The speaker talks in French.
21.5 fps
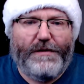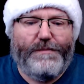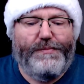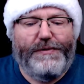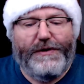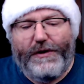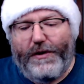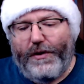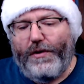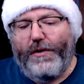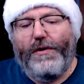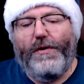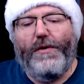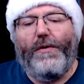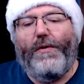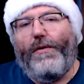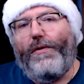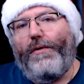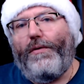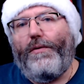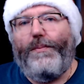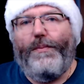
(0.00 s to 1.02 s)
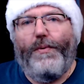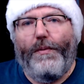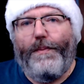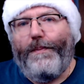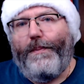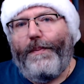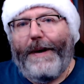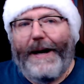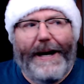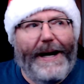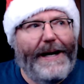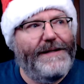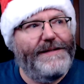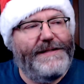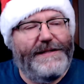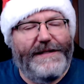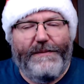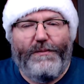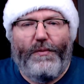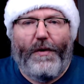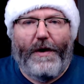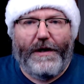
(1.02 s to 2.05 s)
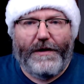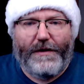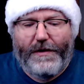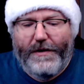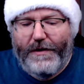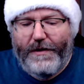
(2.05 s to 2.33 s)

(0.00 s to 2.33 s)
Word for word: puis qu'on peut prendre ces boîtes-là